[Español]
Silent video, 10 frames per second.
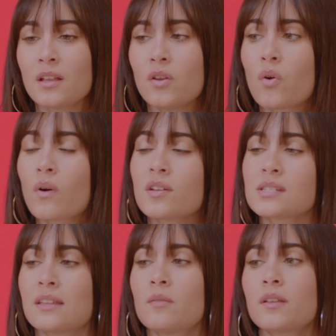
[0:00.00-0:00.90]
Y luego cuando
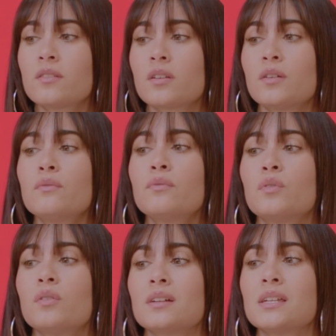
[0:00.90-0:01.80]
salí de Present
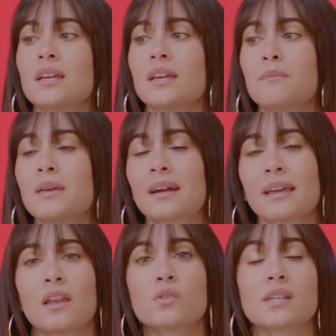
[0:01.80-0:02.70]
Triunfo eh,
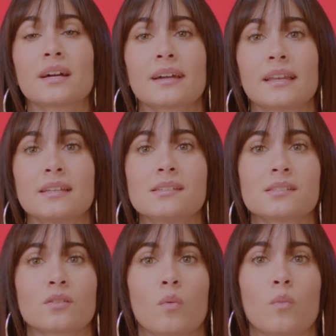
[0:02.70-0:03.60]
viajé a Los
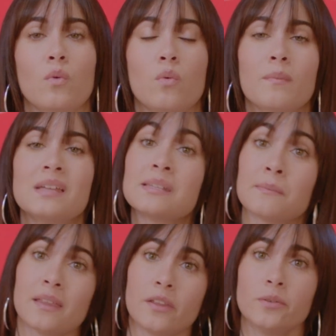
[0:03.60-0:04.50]
Ángeles como un mes y
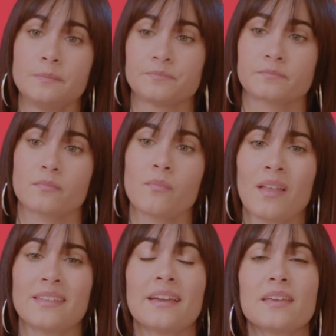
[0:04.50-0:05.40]
medio
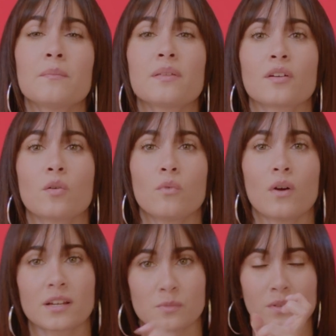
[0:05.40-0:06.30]
y ahí empecé como
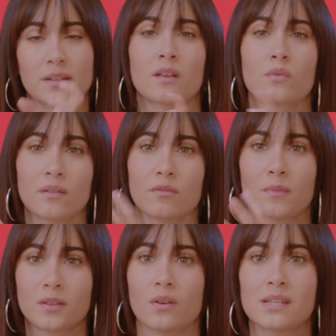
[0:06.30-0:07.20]
a explotar de alguna
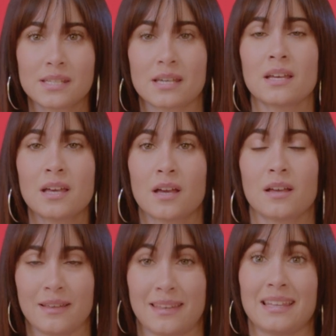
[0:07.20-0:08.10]
forma toda esa
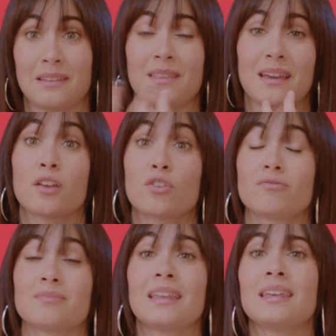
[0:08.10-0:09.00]
creatividad que
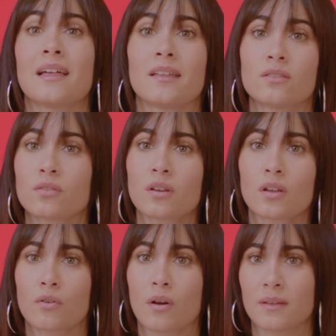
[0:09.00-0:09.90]
yo tenía dentro y
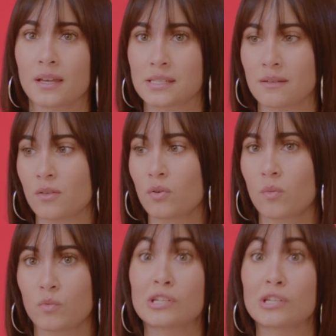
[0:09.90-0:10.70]
que no había sabido cómo